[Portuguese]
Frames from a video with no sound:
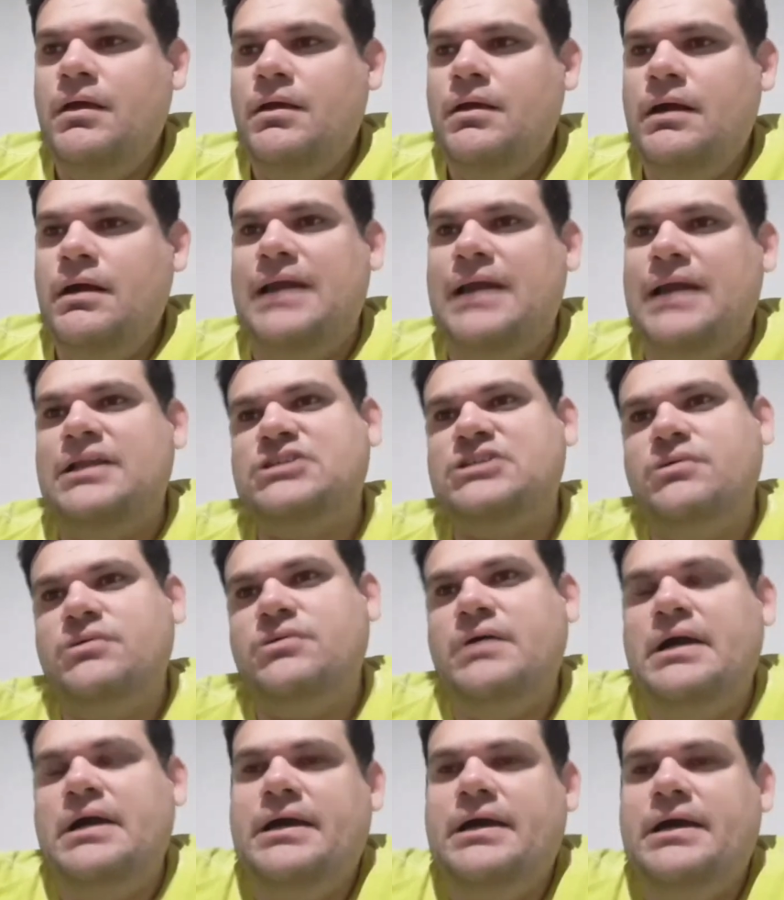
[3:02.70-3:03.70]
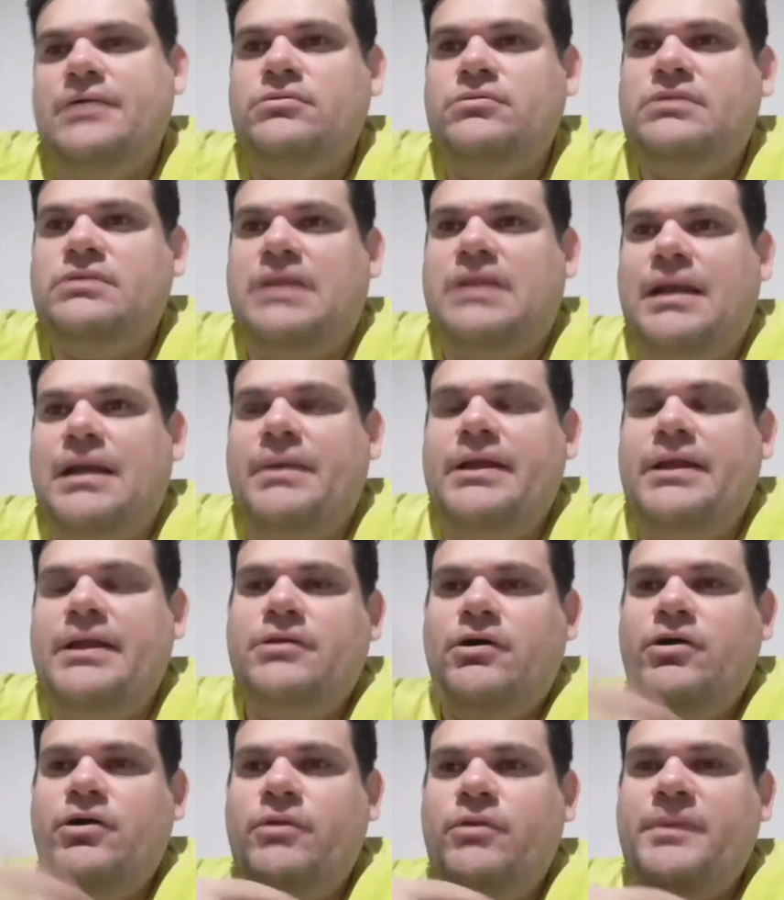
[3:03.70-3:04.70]
Elas estão ganhando, trabalhando.
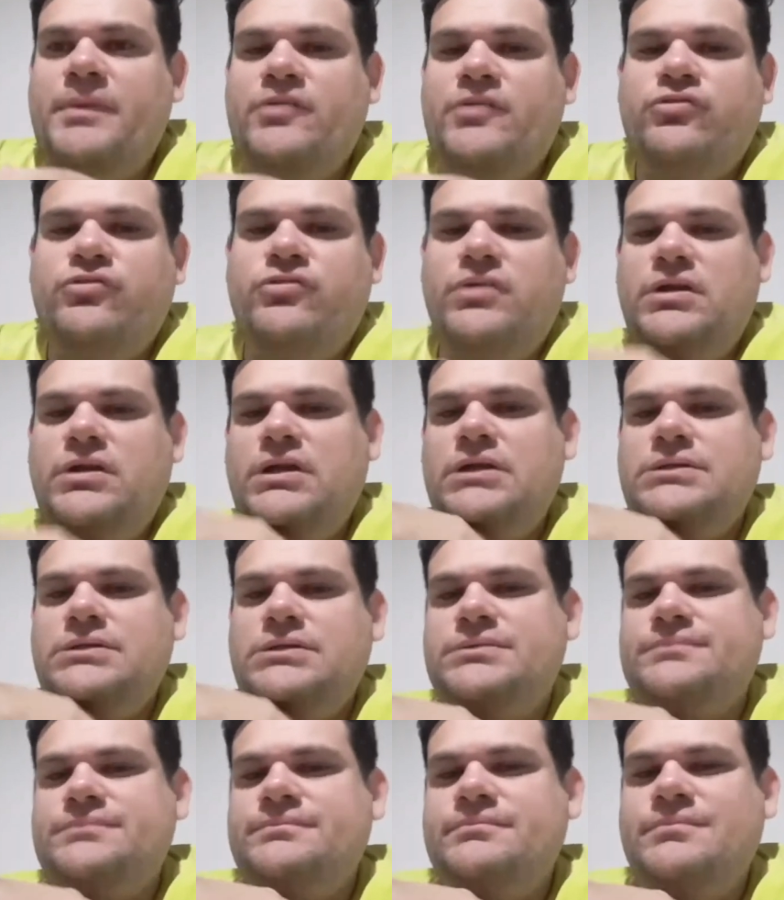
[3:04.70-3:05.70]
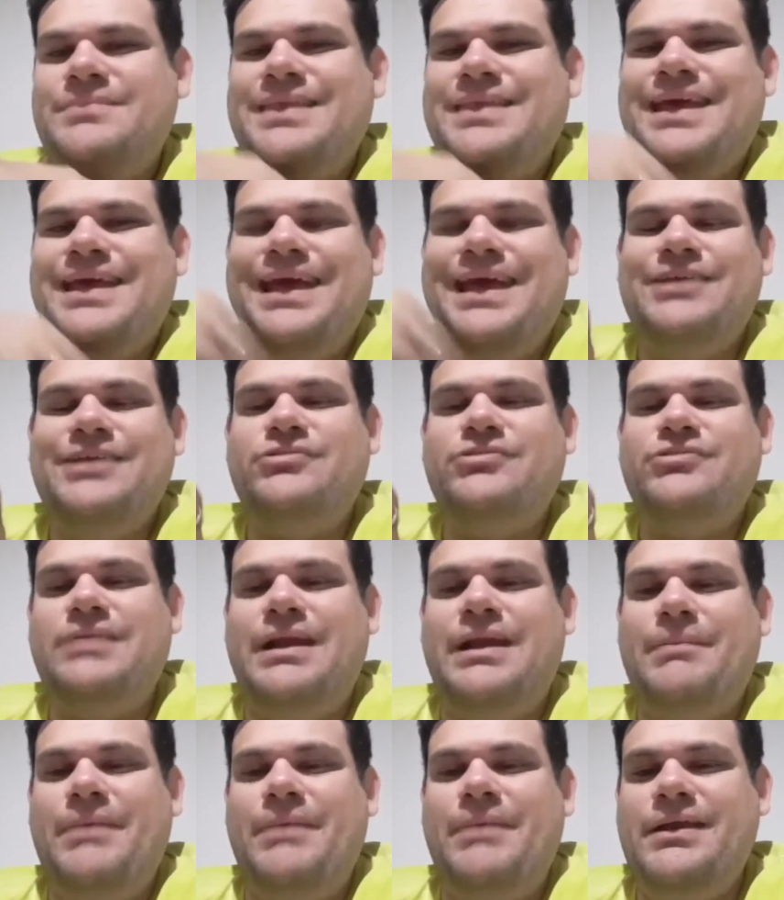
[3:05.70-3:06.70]
Eu, eu penso o seguinte: elas estão
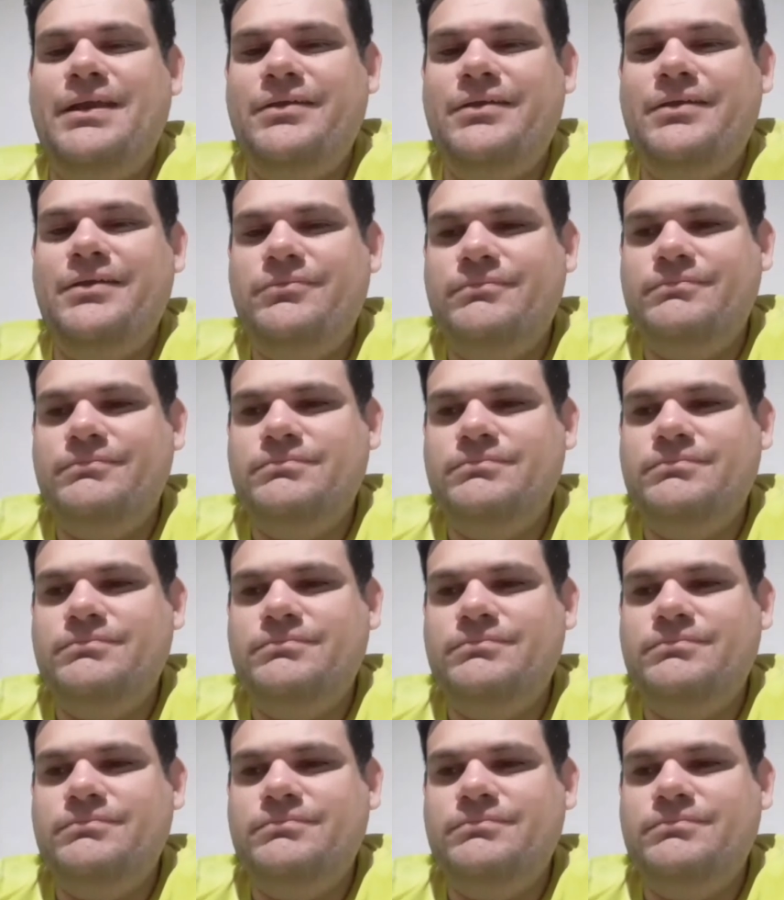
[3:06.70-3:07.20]
trabalhando,